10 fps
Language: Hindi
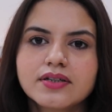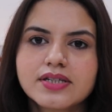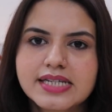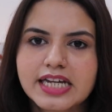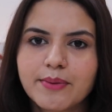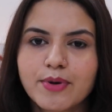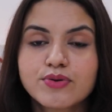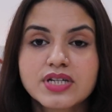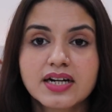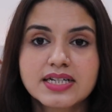सीरम है
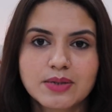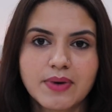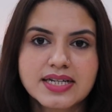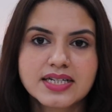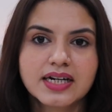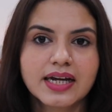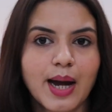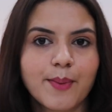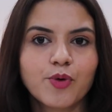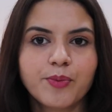उसे कस्टमाइज करके
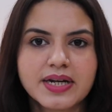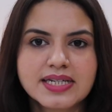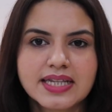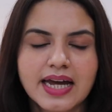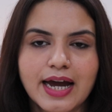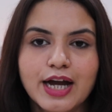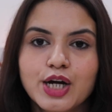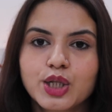आपको भेजते हैं